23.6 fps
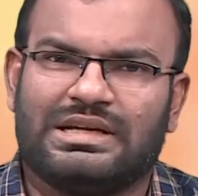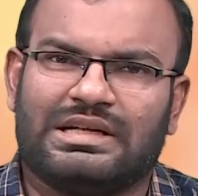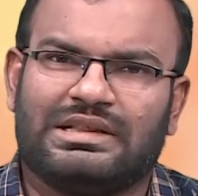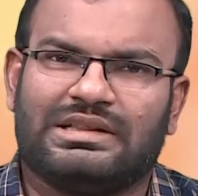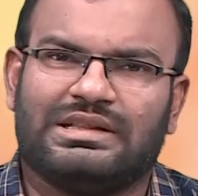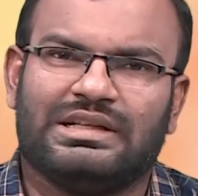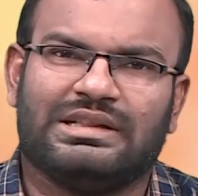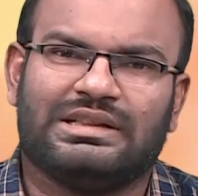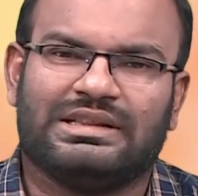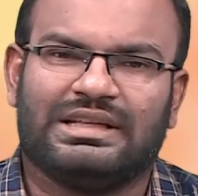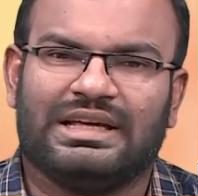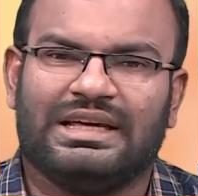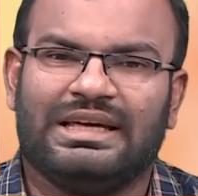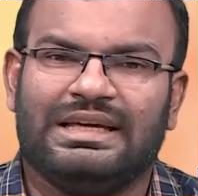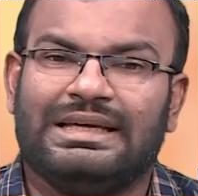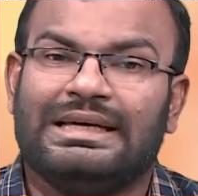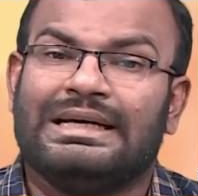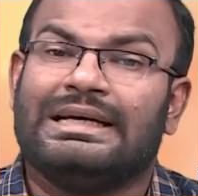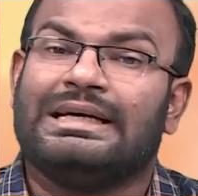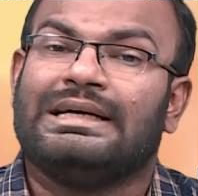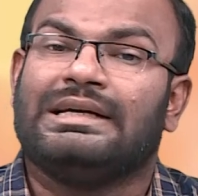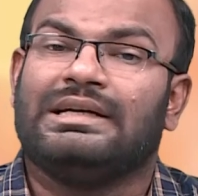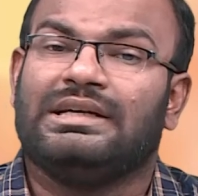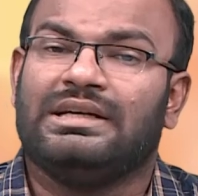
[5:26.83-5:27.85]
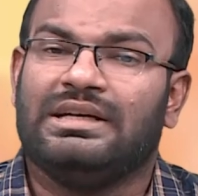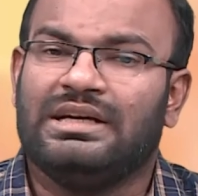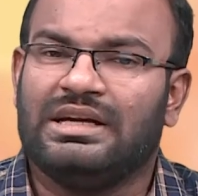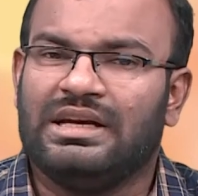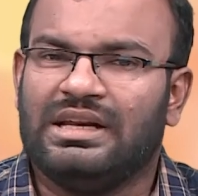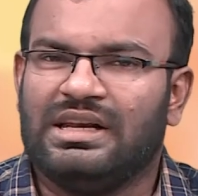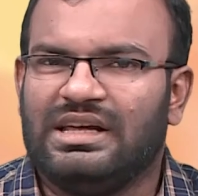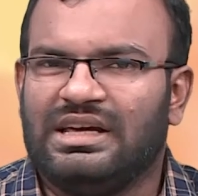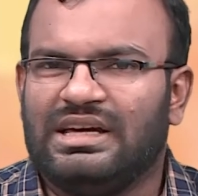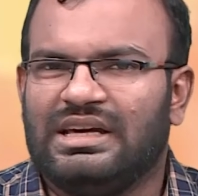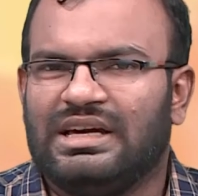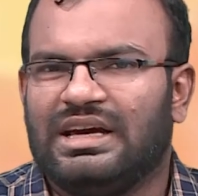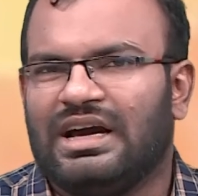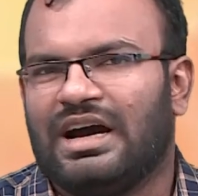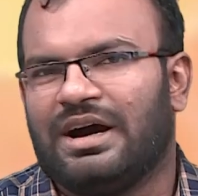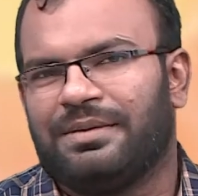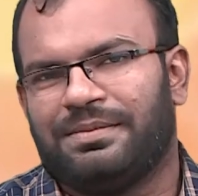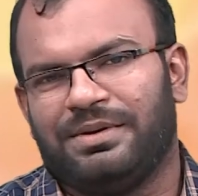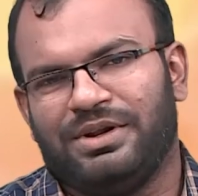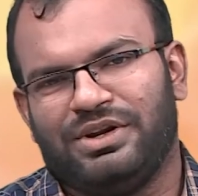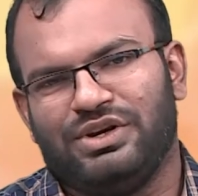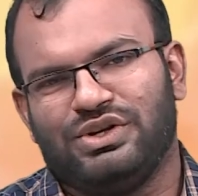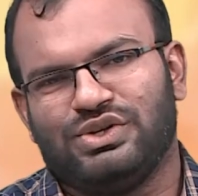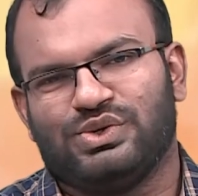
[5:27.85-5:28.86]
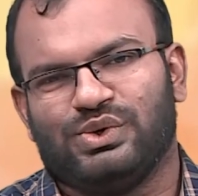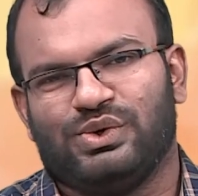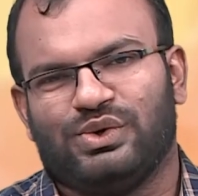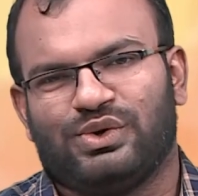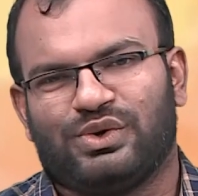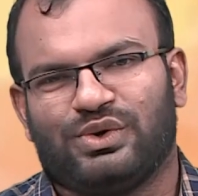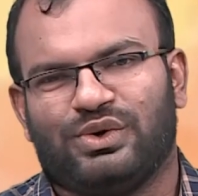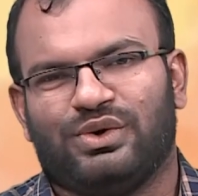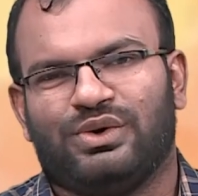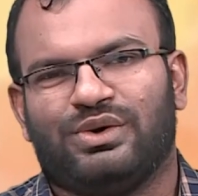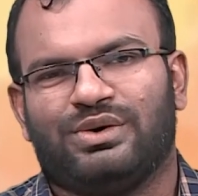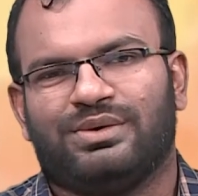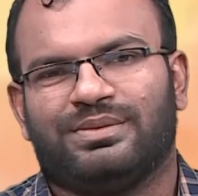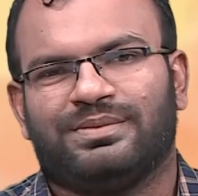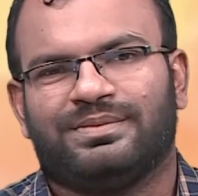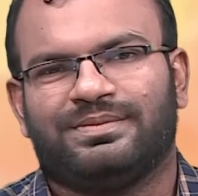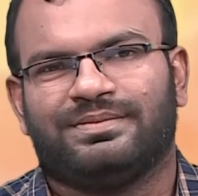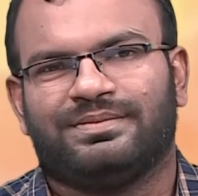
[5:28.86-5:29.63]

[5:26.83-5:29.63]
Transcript: சத்தத்தை இலி அப்படின்னு சொல்கிறோம்